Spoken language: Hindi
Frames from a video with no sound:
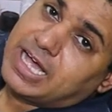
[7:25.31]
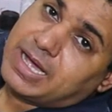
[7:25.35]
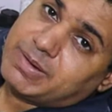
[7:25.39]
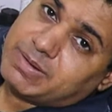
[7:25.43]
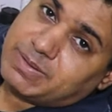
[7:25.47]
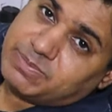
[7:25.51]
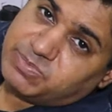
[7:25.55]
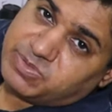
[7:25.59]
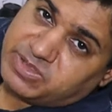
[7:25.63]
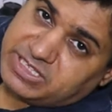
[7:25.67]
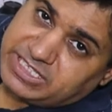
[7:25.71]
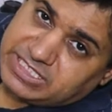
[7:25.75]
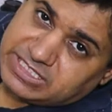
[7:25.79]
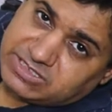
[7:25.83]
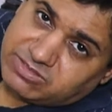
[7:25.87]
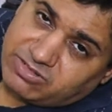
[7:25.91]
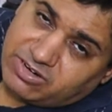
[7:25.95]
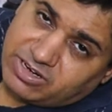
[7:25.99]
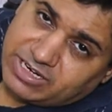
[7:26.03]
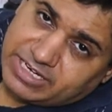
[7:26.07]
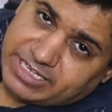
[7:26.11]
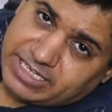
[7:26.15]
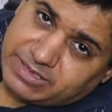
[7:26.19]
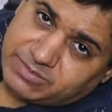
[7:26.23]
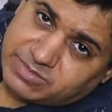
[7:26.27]
अब हम 30
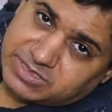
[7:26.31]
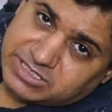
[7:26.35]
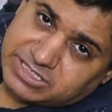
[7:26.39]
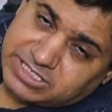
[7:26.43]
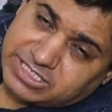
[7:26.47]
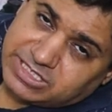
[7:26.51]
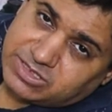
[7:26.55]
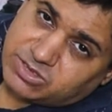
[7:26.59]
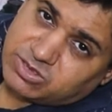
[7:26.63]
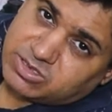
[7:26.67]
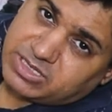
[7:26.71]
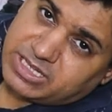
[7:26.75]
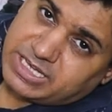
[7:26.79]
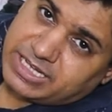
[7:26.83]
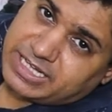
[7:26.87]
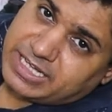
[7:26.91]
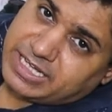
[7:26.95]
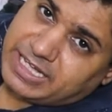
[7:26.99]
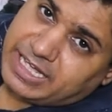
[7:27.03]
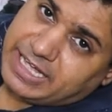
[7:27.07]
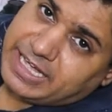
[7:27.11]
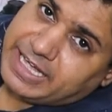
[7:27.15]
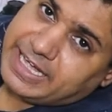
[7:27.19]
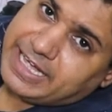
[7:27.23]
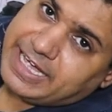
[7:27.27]
वाट की मशीन को
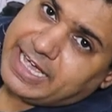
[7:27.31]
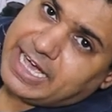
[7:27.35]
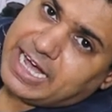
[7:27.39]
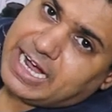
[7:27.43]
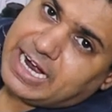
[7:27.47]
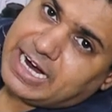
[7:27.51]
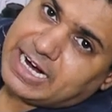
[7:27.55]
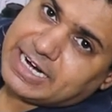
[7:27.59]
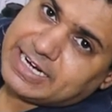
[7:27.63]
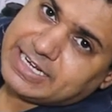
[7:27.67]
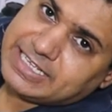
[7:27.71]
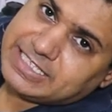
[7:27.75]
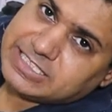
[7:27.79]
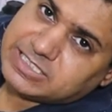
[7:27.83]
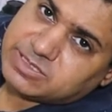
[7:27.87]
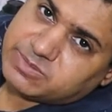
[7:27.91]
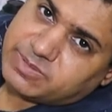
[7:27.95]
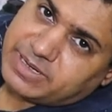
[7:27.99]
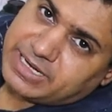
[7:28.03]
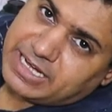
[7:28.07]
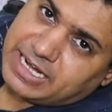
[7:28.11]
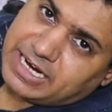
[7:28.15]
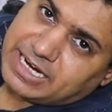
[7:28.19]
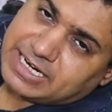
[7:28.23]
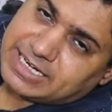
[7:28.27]
देखेंगे कि 8 इंच
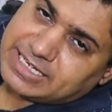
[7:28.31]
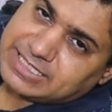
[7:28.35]
बाई